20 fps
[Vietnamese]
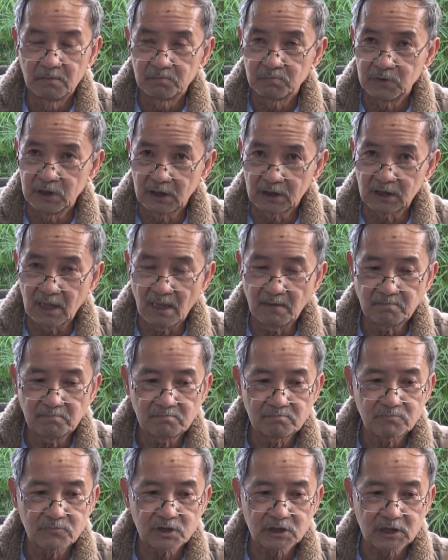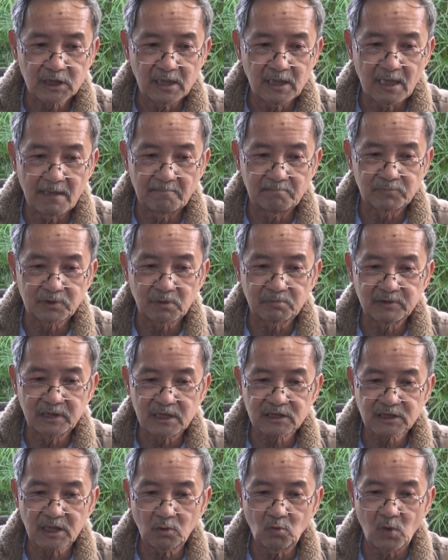Việt Nam sẽ nằm trong
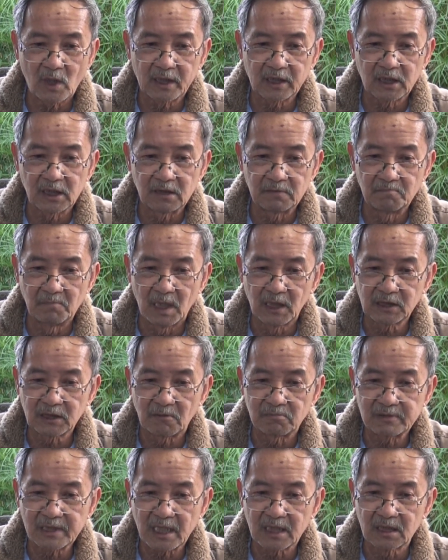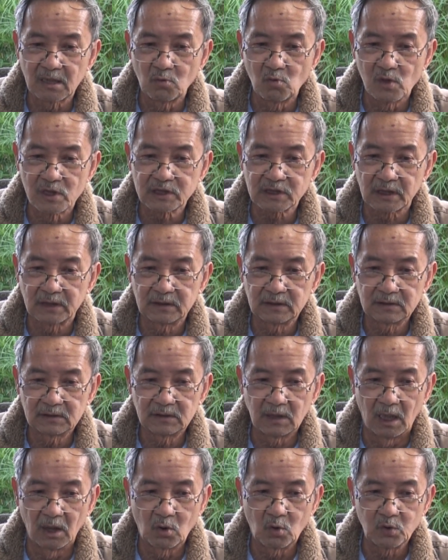danh sách Hoa Kỳ mở rộng căn cứ quân sự
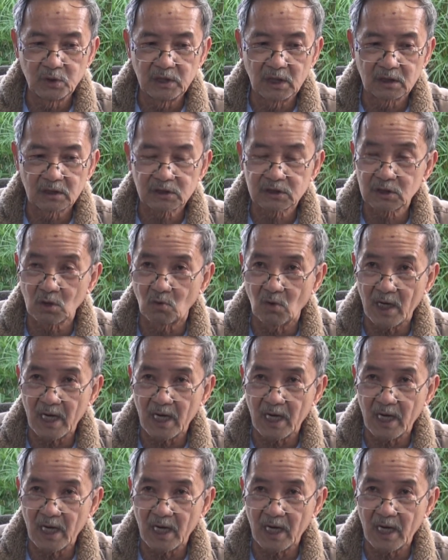ở khu vực châu